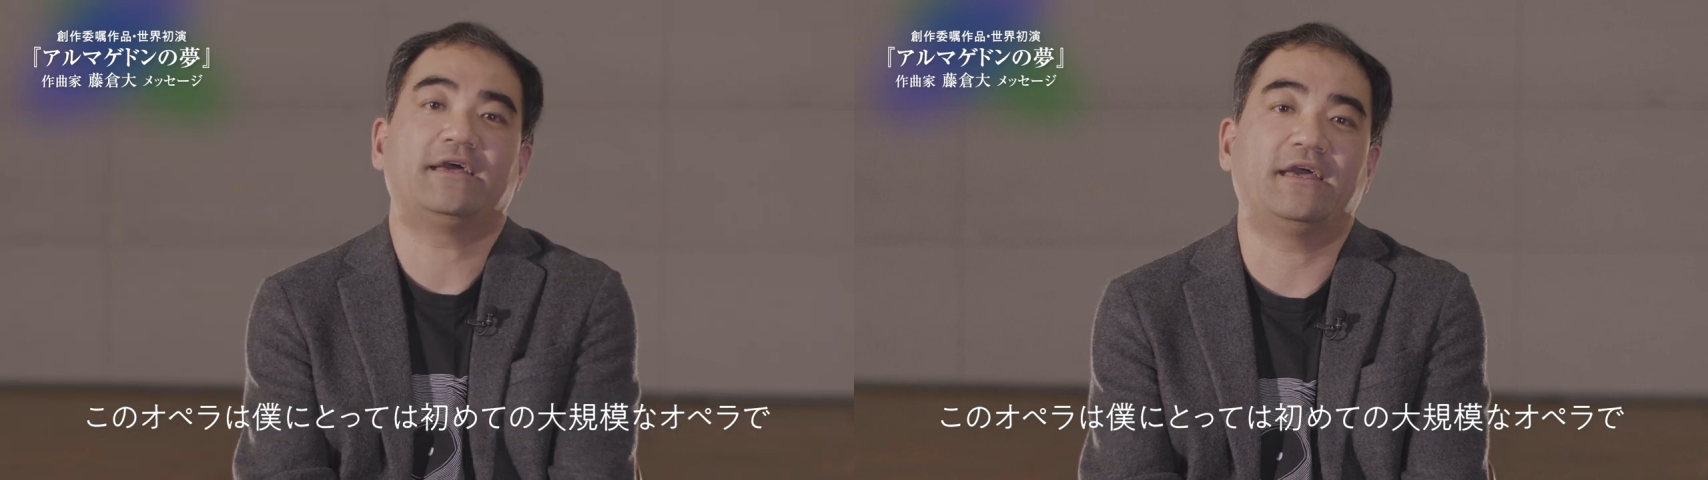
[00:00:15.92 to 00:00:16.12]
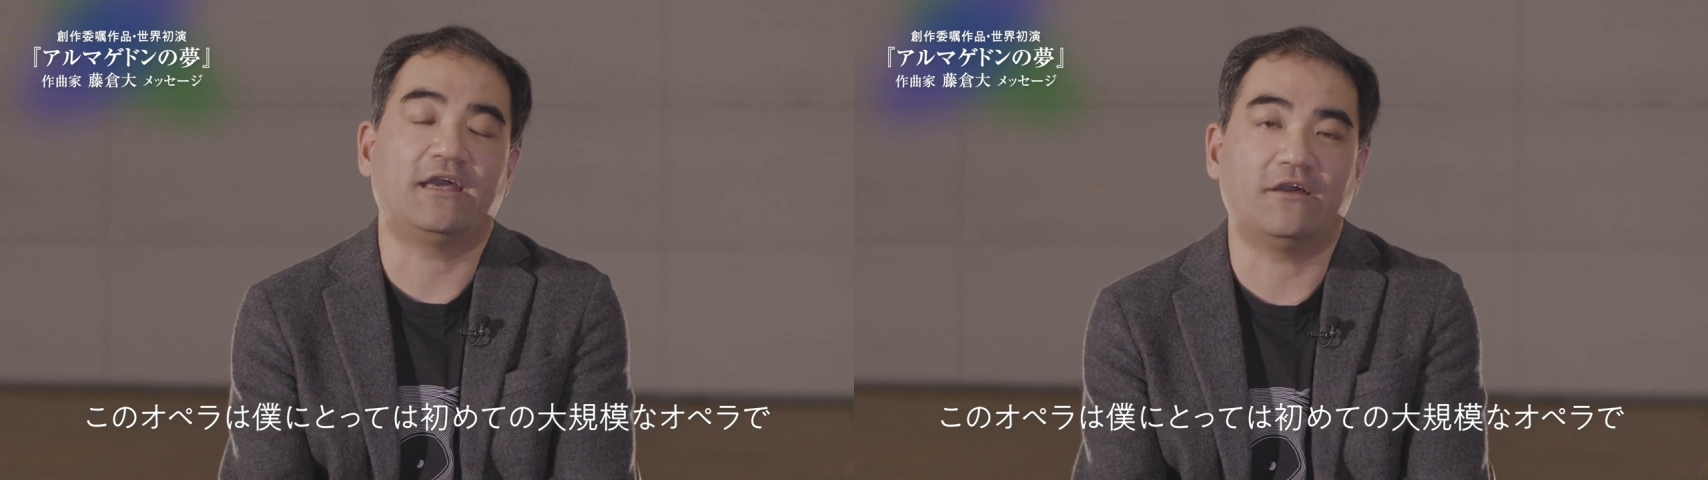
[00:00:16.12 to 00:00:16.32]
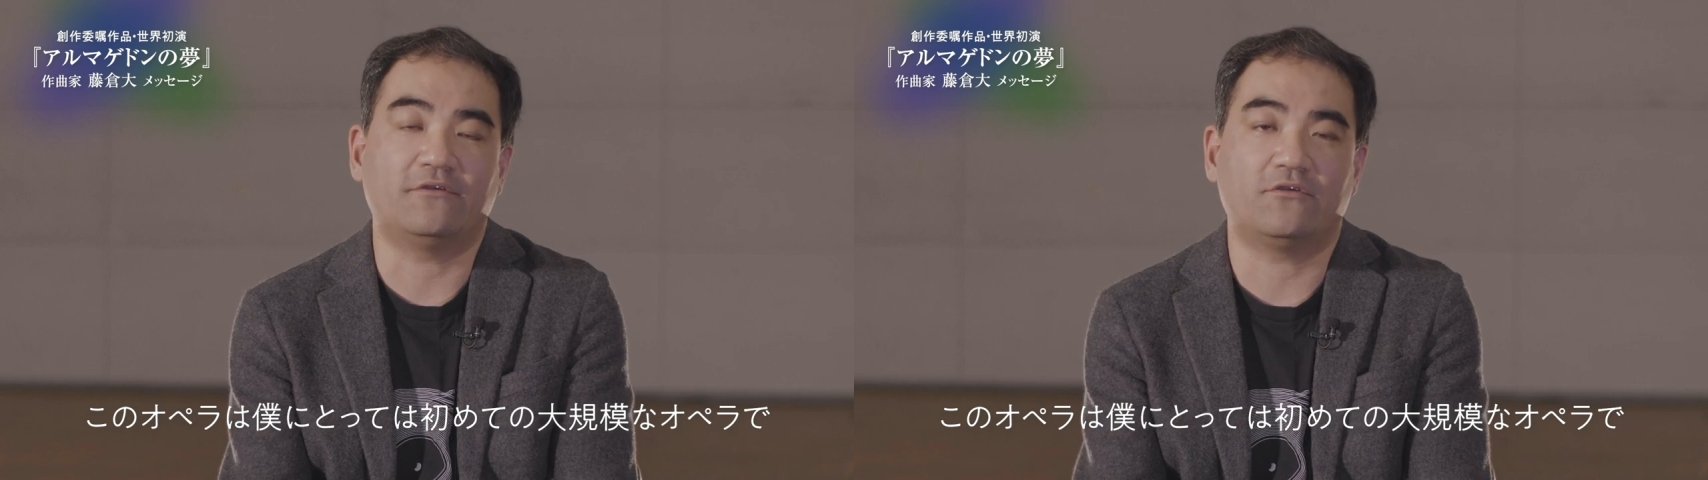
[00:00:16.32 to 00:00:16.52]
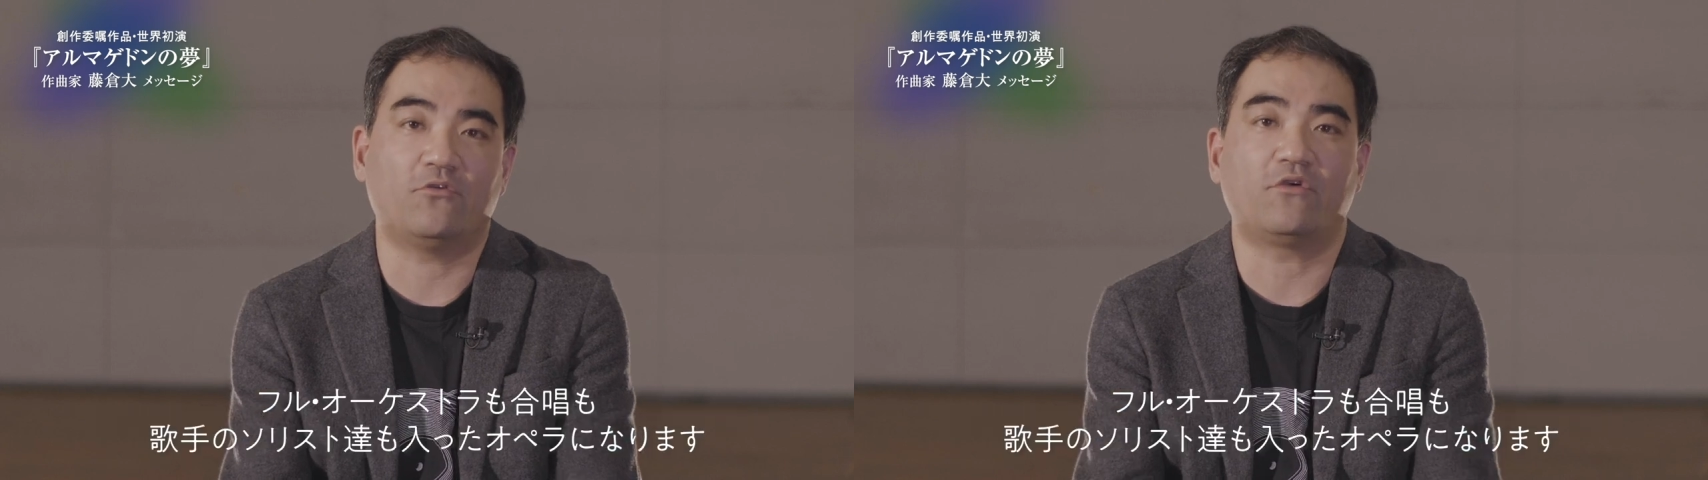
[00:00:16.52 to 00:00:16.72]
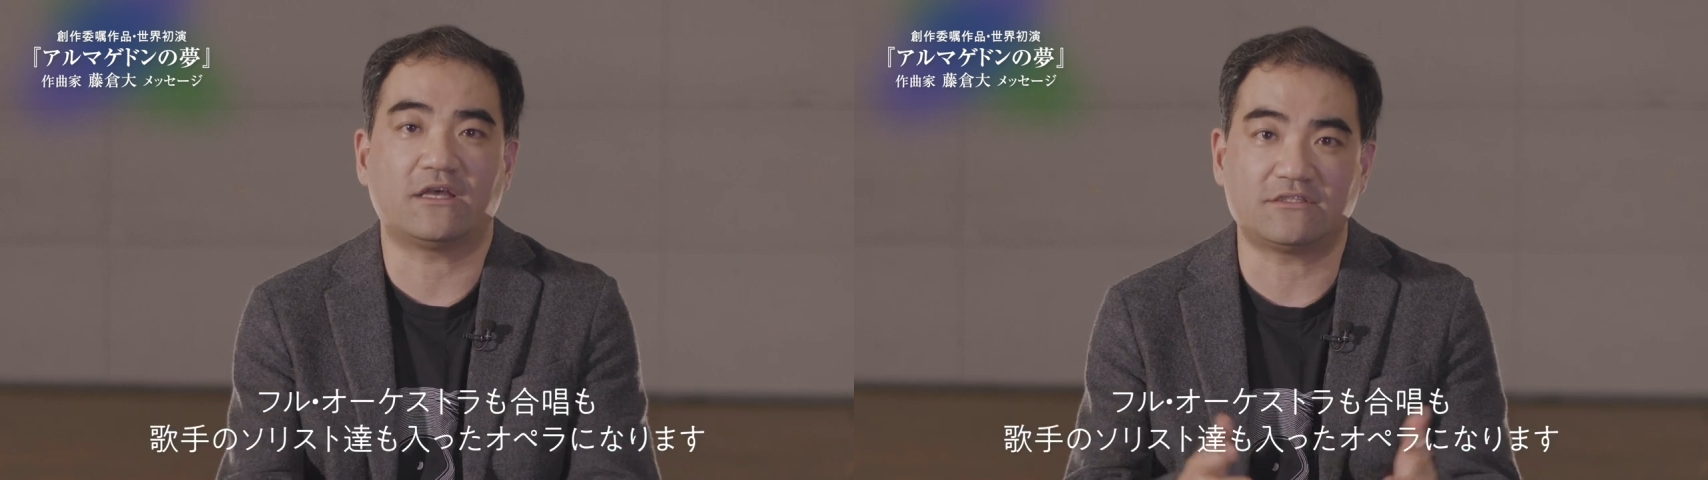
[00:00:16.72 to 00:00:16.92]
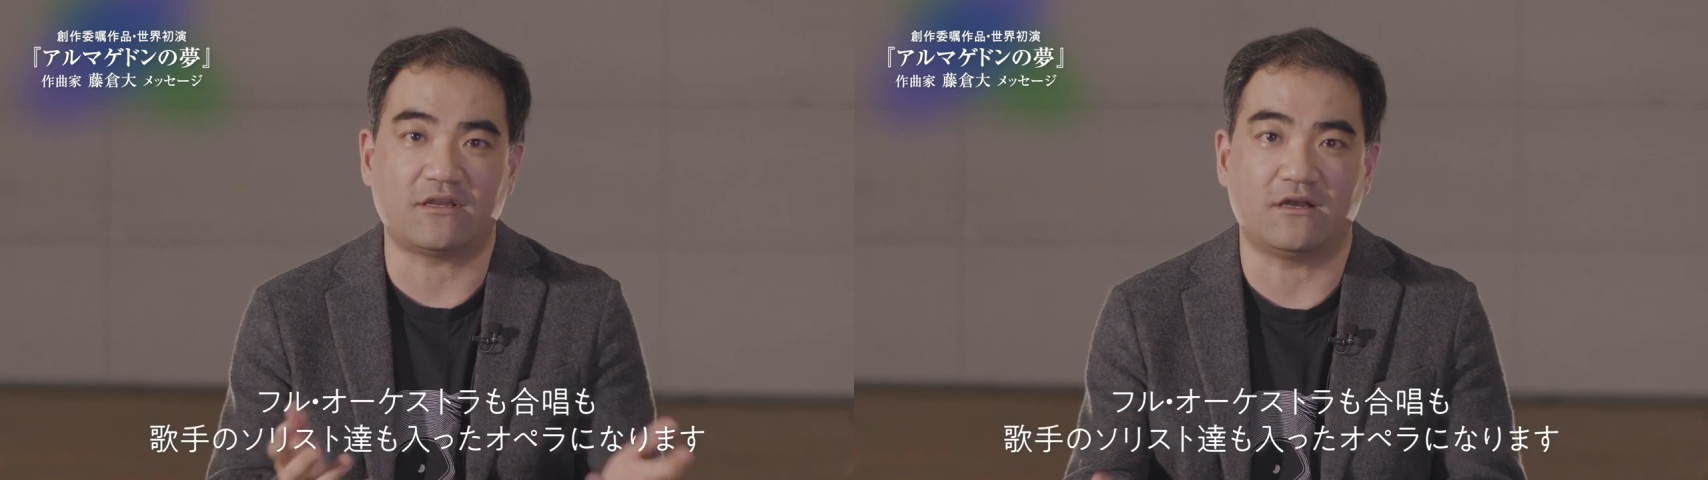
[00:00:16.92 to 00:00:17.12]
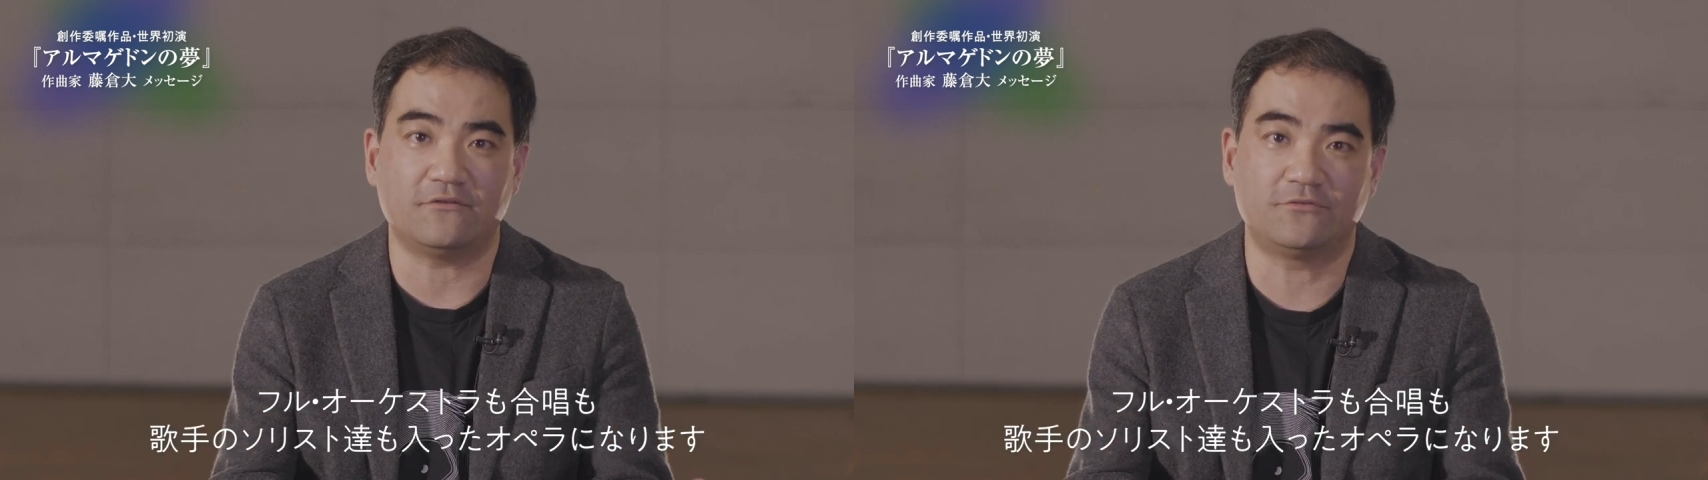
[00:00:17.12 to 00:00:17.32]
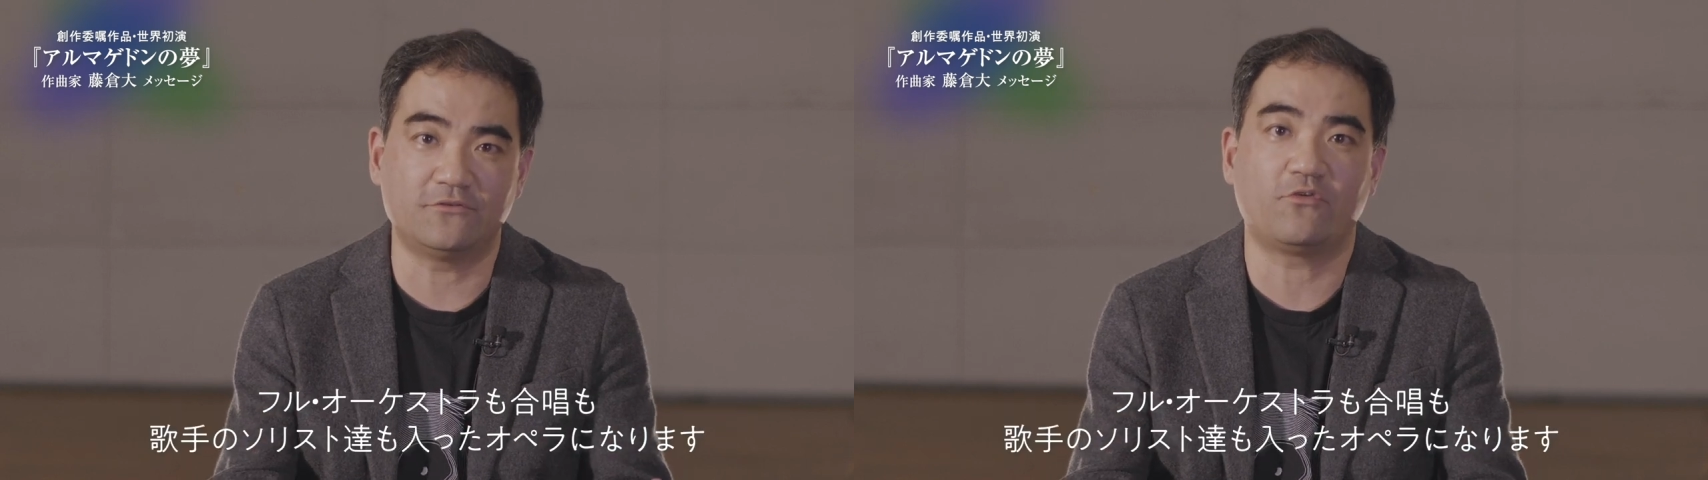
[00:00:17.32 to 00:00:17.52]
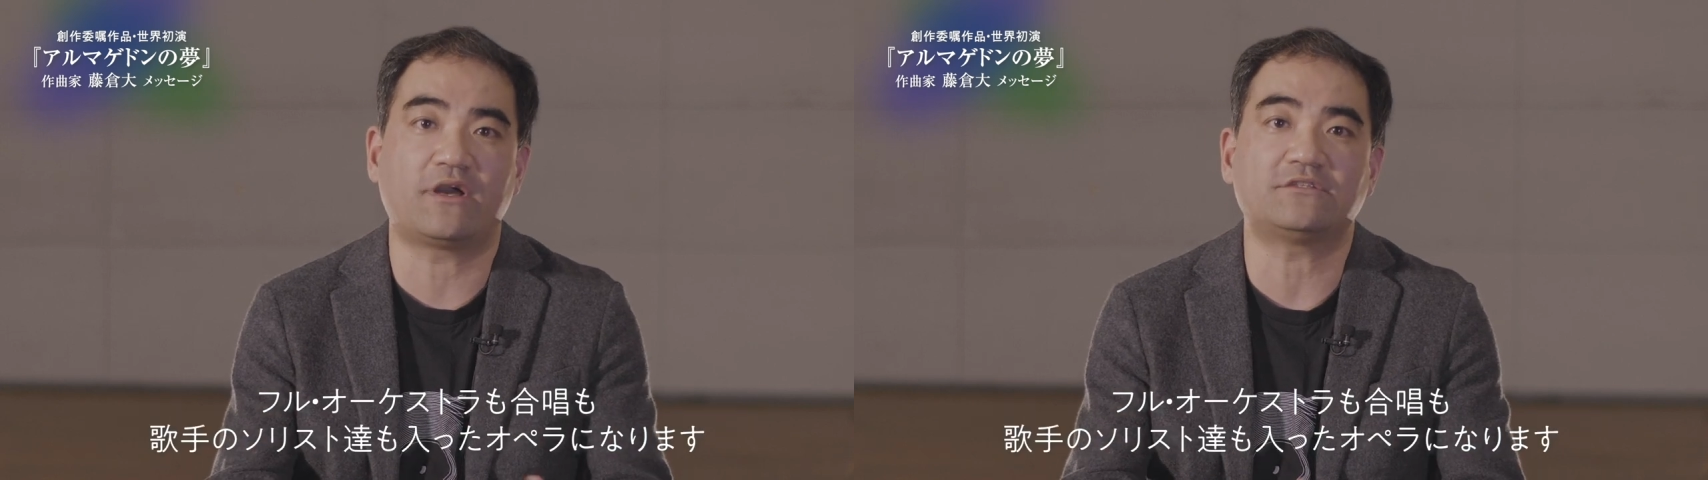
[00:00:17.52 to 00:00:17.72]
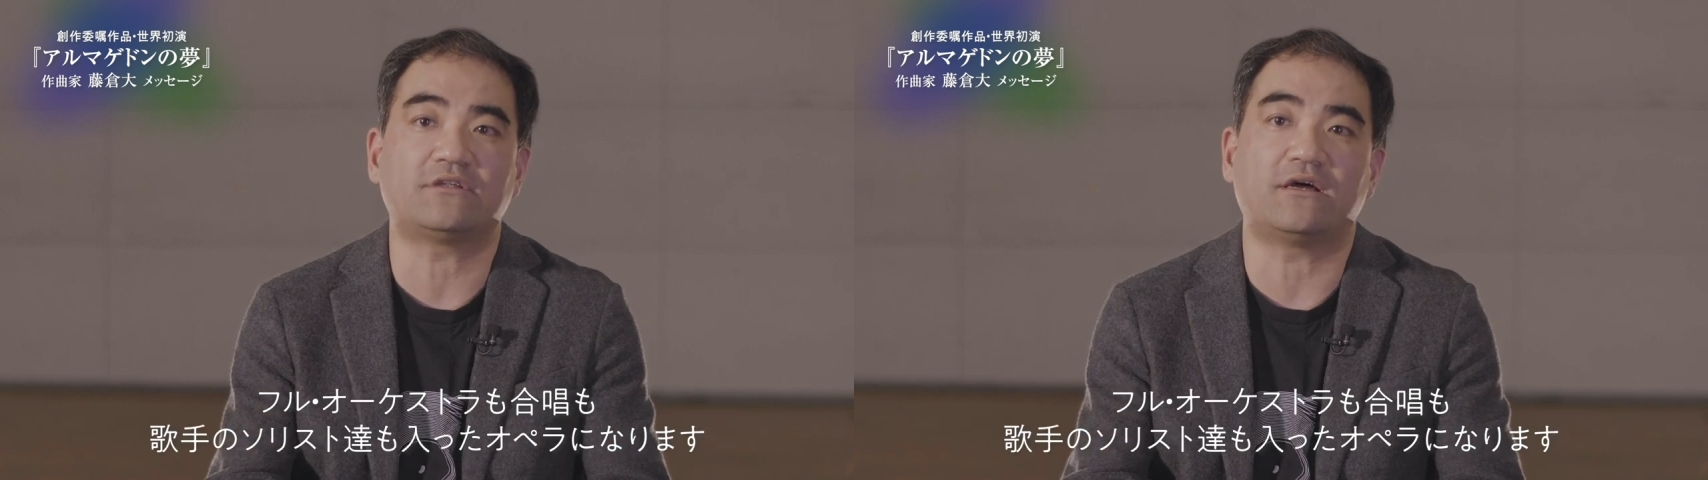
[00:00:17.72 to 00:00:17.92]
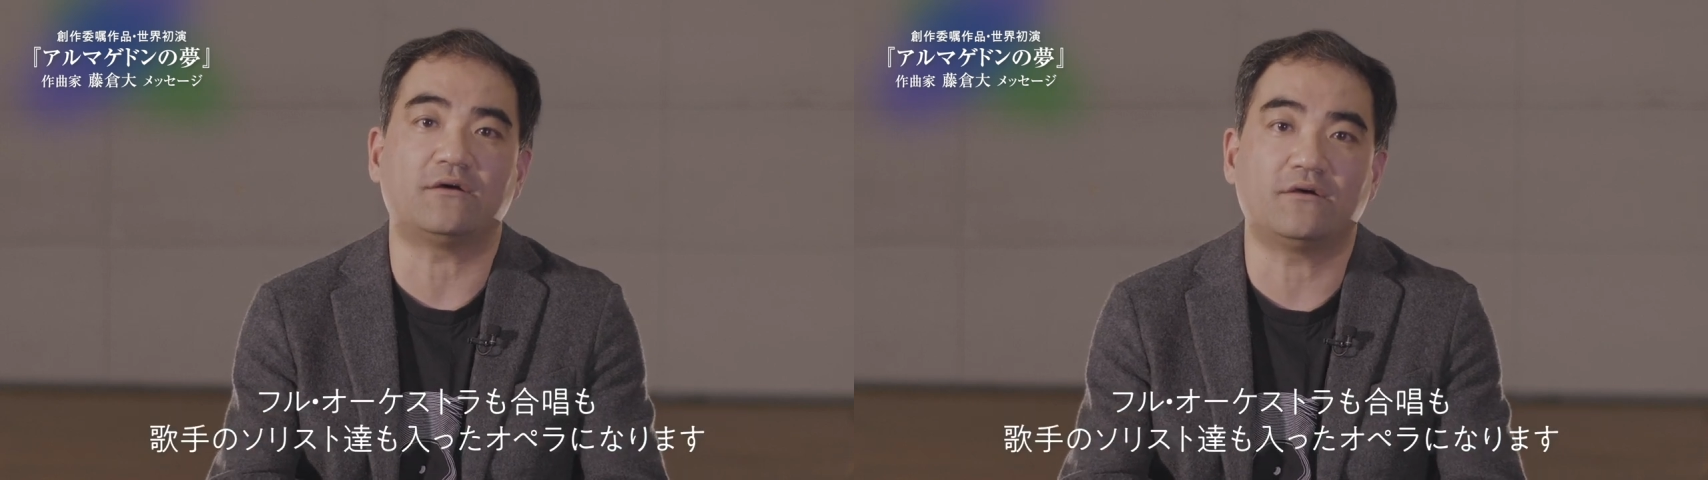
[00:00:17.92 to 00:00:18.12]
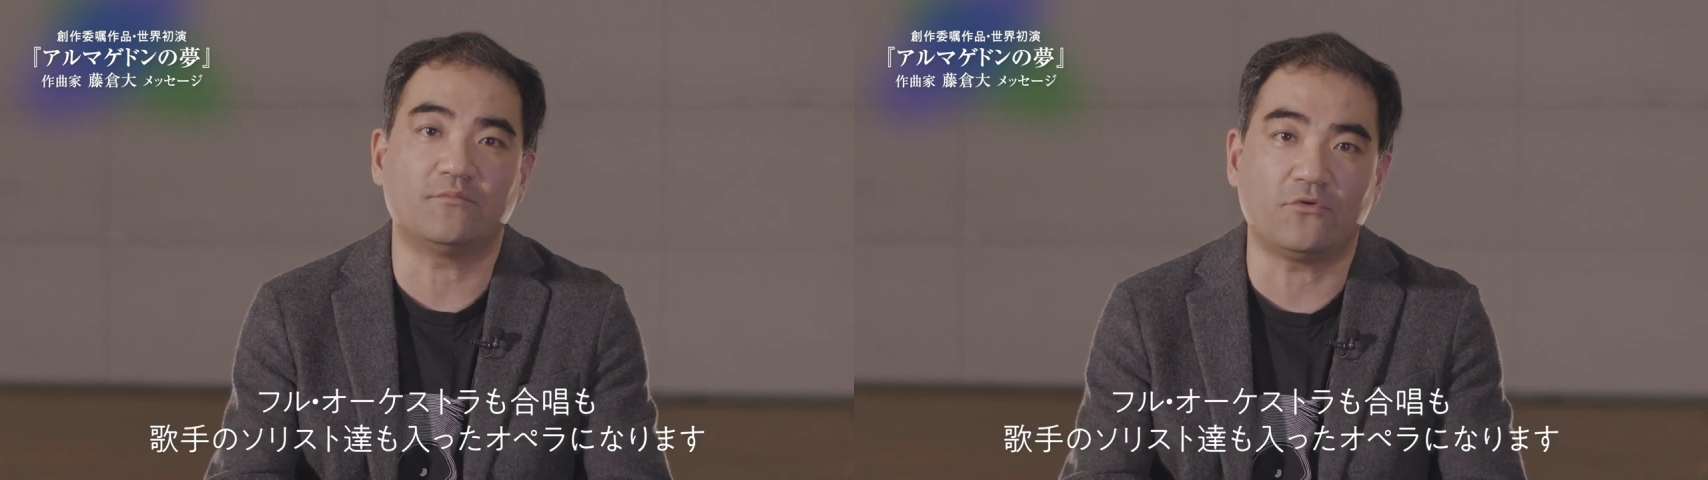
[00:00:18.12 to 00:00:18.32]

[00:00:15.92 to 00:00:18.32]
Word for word: えオーケストラフルオーケストラ